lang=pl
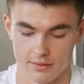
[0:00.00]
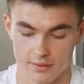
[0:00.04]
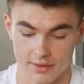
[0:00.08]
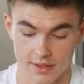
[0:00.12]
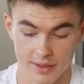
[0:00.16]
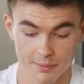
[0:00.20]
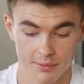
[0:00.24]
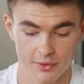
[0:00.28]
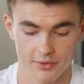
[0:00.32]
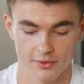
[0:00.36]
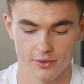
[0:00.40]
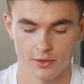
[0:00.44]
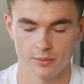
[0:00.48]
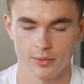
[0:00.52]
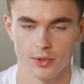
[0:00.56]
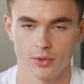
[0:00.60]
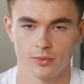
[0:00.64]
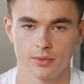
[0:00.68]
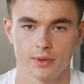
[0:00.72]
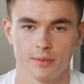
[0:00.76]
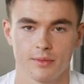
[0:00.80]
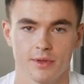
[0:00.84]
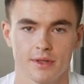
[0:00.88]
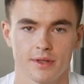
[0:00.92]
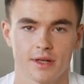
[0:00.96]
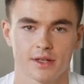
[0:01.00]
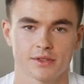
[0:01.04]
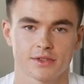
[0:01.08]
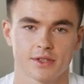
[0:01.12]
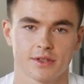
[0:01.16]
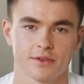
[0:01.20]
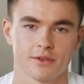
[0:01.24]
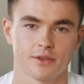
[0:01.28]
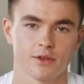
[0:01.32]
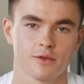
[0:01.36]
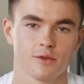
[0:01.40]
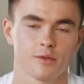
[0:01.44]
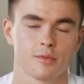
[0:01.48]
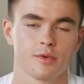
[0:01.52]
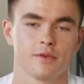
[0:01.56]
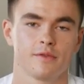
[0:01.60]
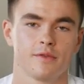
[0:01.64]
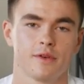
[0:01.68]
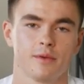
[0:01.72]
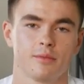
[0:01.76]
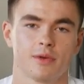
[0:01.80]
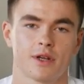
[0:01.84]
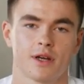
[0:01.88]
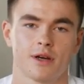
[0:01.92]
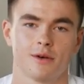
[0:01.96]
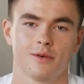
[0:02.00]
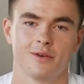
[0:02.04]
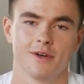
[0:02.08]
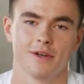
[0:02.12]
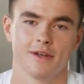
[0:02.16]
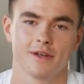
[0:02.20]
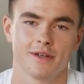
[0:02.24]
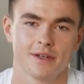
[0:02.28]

Nie postąpiłbym inaczej, znowu bym wybrał e,